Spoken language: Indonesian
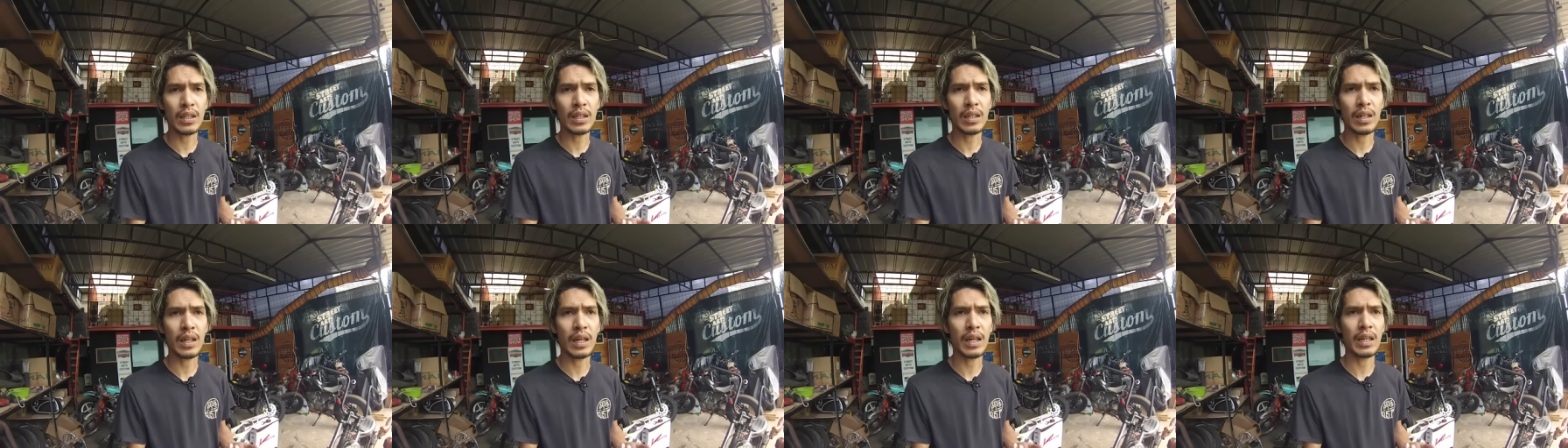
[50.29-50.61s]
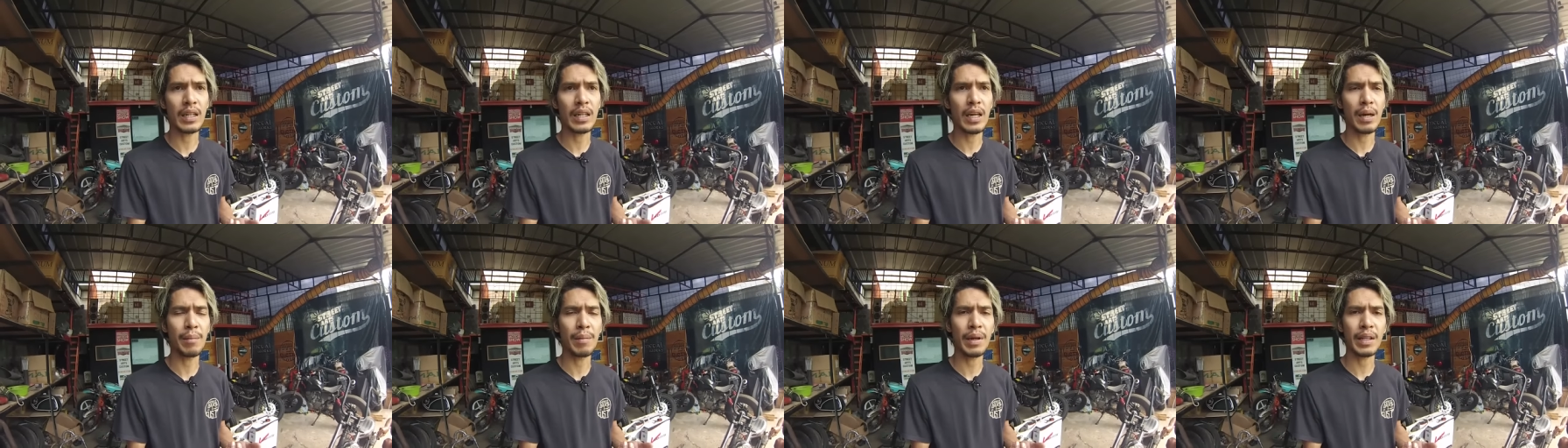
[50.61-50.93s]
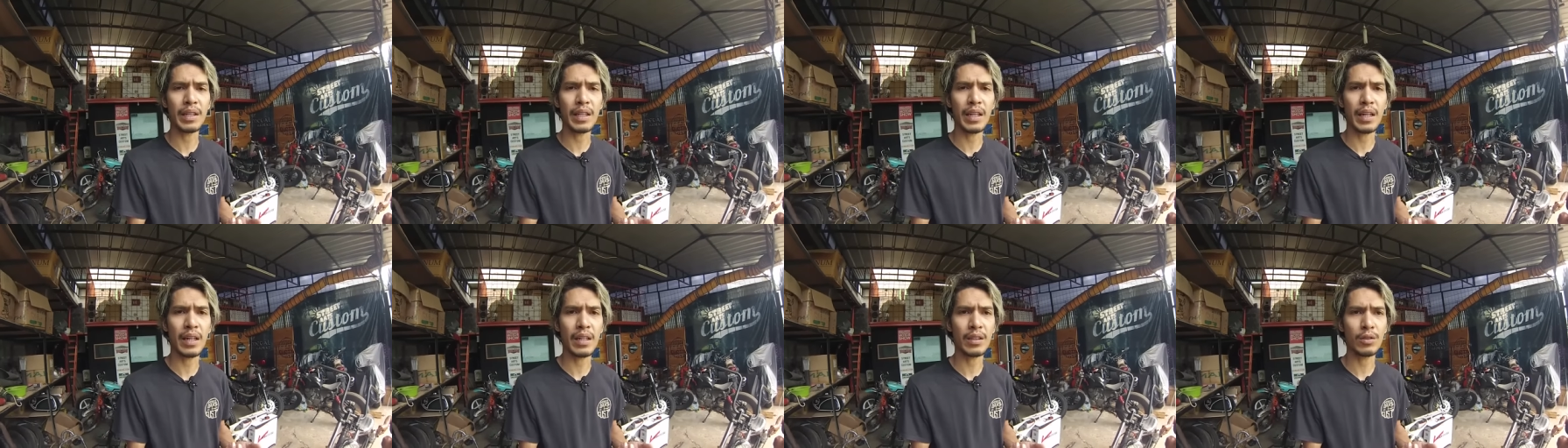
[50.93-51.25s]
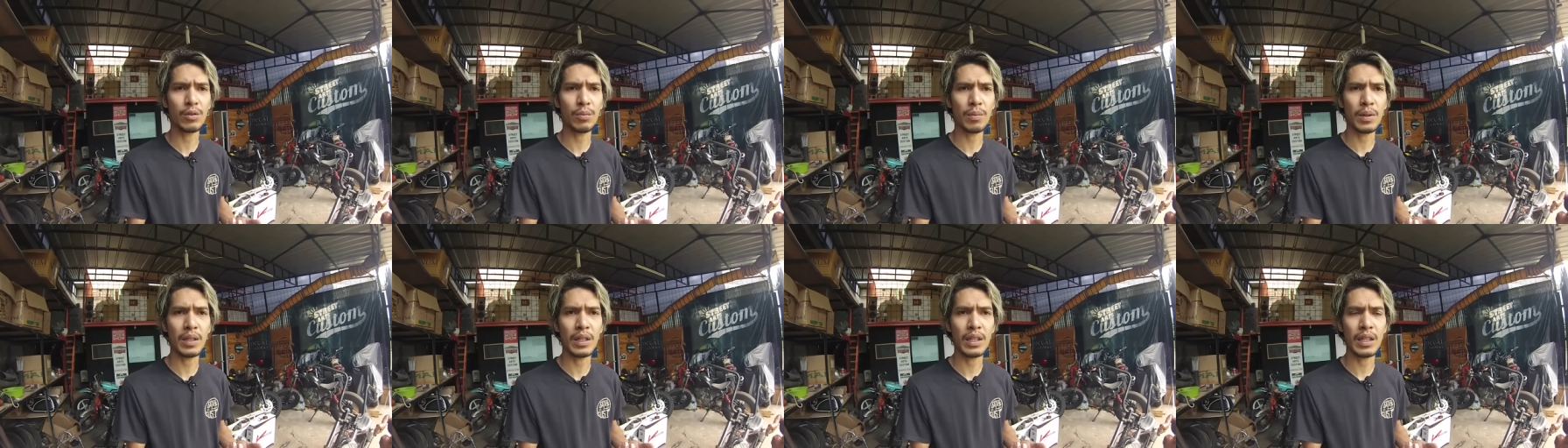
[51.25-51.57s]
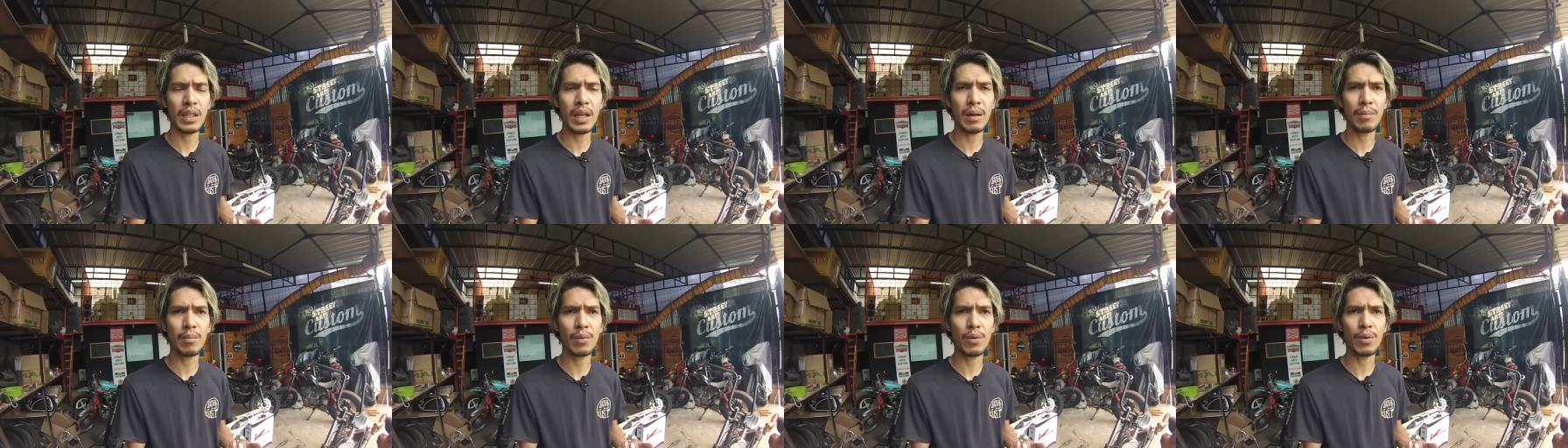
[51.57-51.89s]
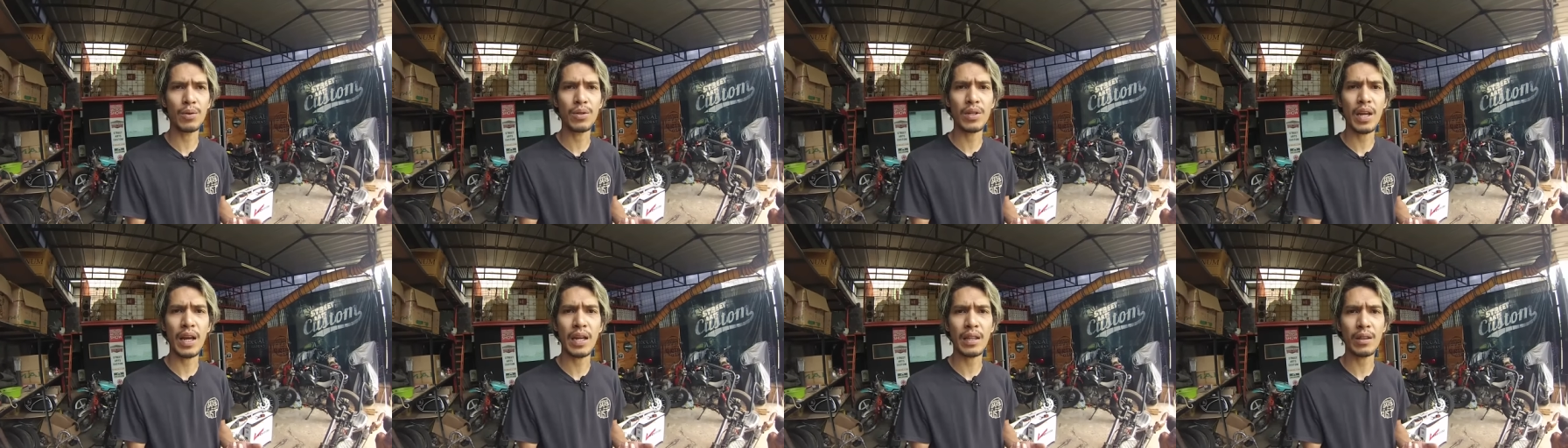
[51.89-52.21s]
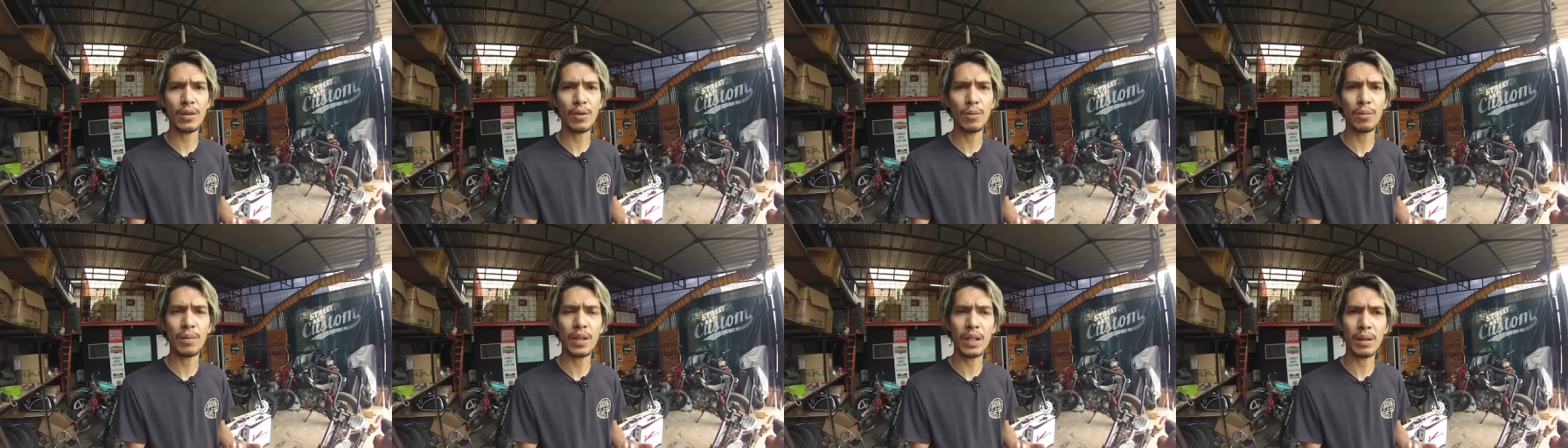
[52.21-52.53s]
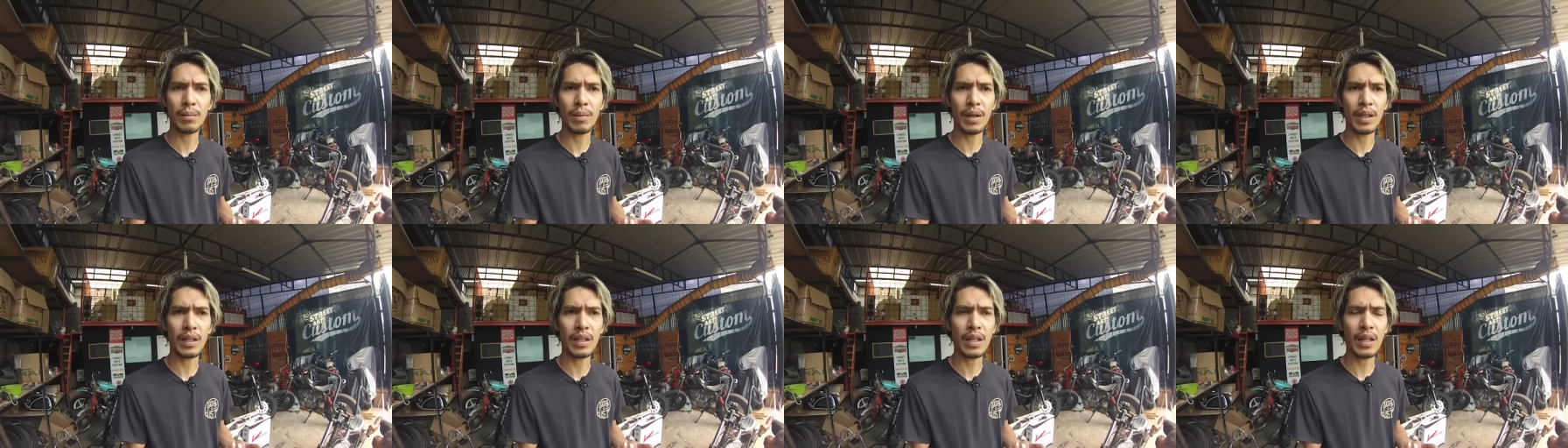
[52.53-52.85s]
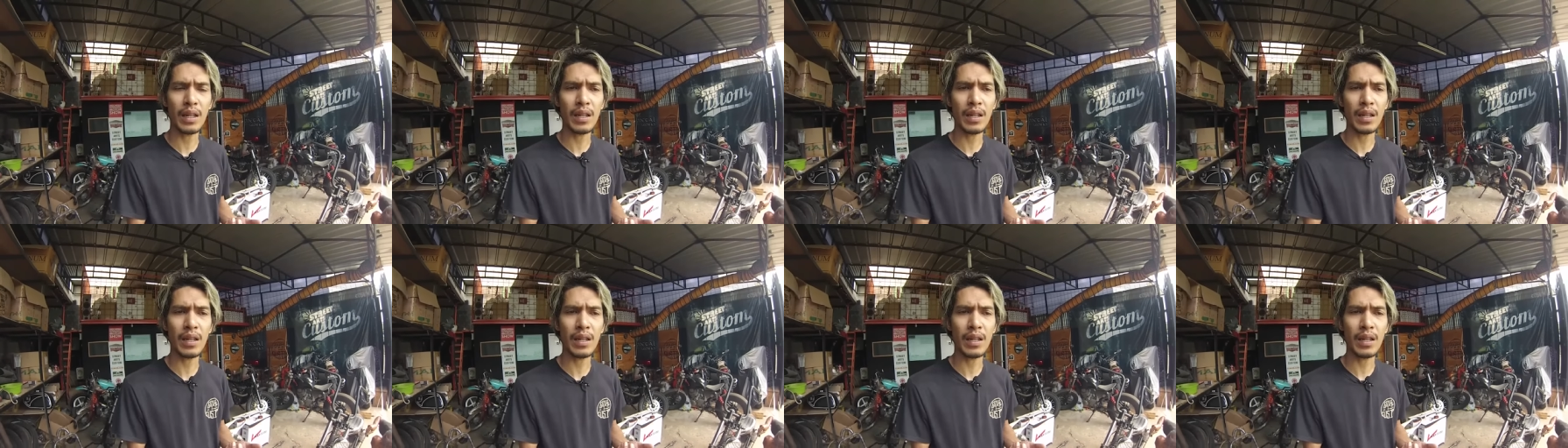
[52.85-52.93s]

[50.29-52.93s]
dengan diameter cuma 31 mm